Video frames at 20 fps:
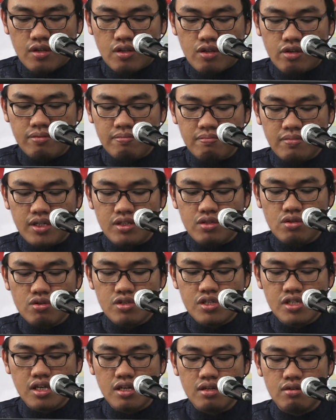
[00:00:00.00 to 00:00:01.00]
Thumma
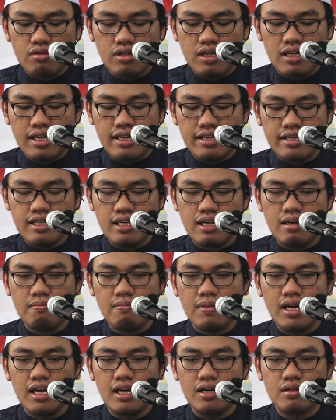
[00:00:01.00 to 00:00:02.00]
yursalu ilaihi
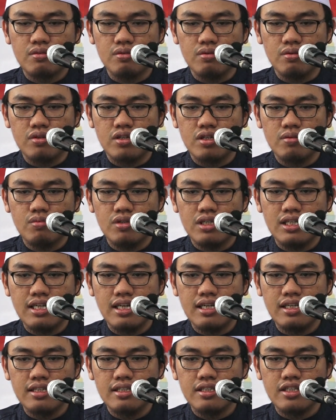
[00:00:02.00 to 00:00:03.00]
malaku
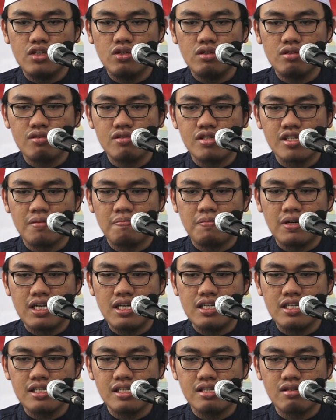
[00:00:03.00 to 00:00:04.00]
Kemudian diutus
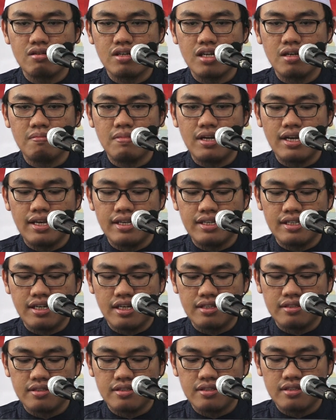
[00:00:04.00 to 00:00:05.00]
kepadanya seorang
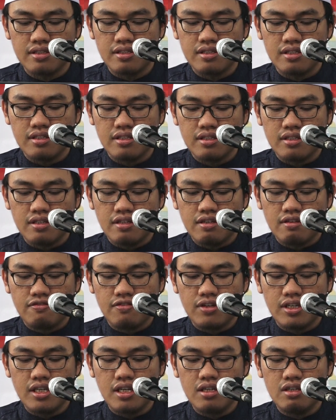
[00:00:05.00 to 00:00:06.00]
malaikat
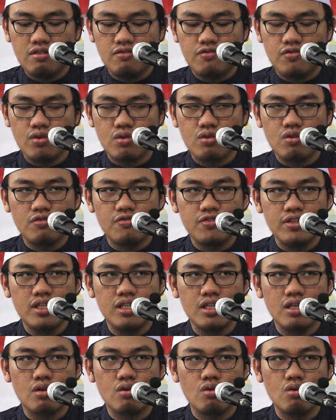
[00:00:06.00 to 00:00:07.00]
Fayan
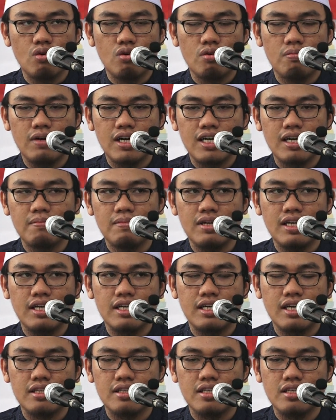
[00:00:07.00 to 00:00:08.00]
fihi ruh maka
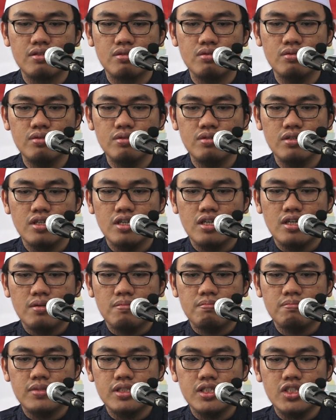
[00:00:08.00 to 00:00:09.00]
malaikat itu
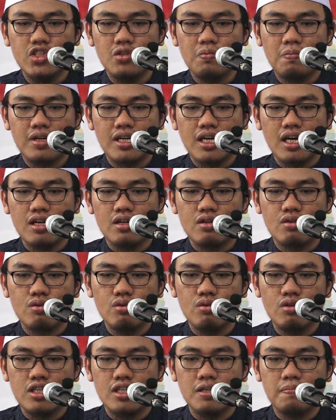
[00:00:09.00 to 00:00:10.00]
meniupkan
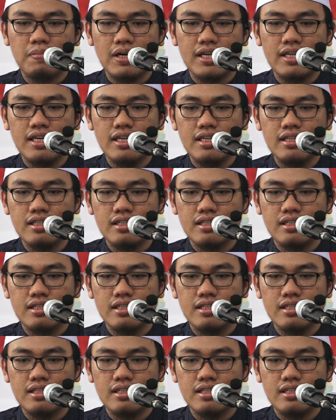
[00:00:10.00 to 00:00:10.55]
ruh kepada